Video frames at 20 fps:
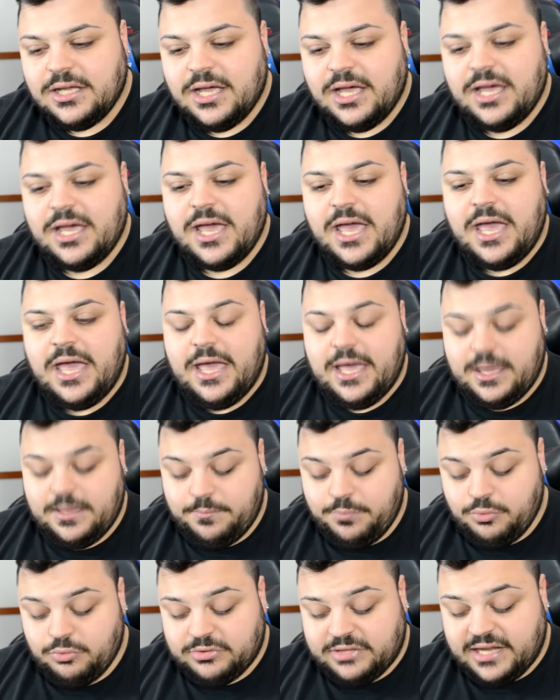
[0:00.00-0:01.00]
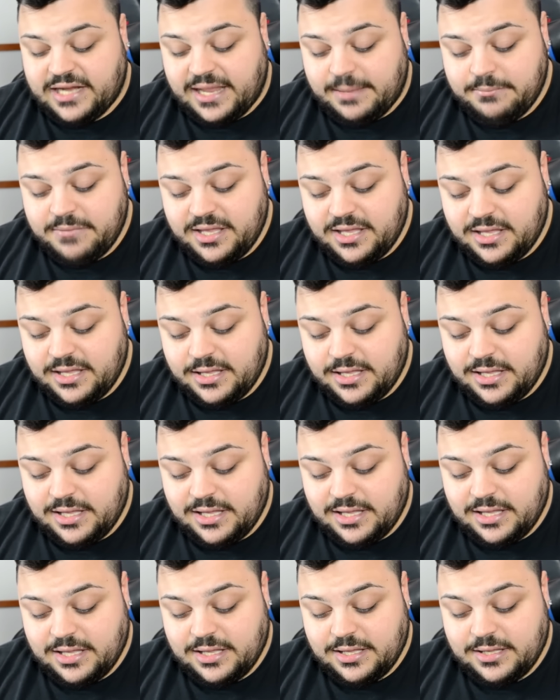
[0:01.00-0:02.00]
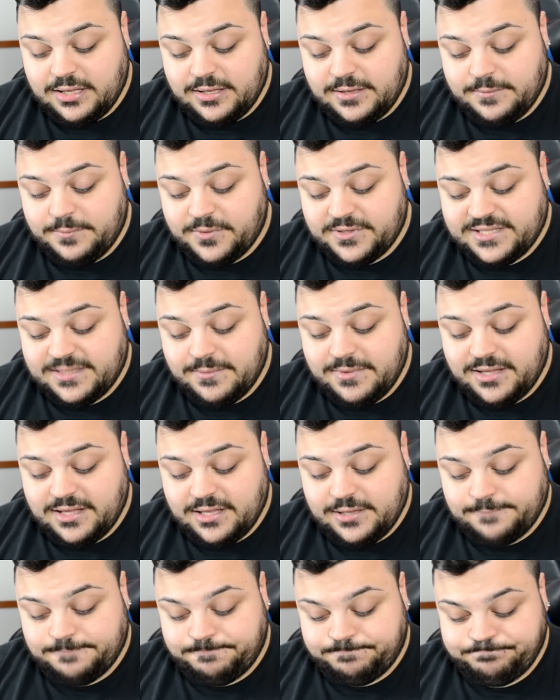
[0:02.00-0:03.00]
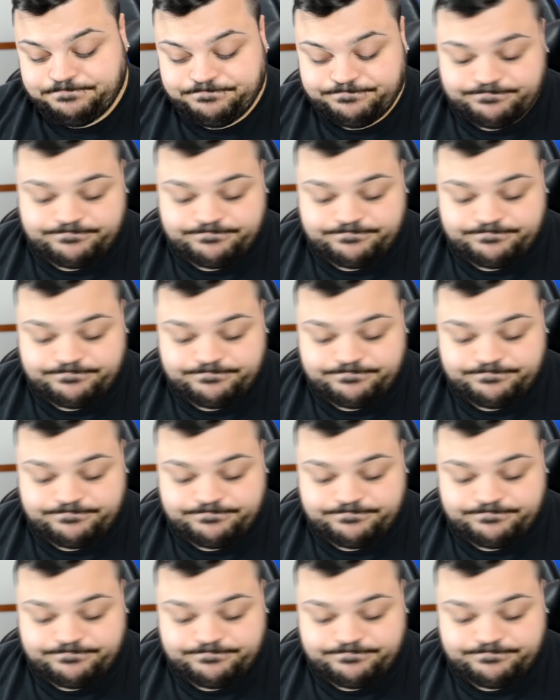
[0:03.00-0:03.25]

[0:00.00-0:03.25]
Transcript: eh, è brutta, raga, a me poi sapete...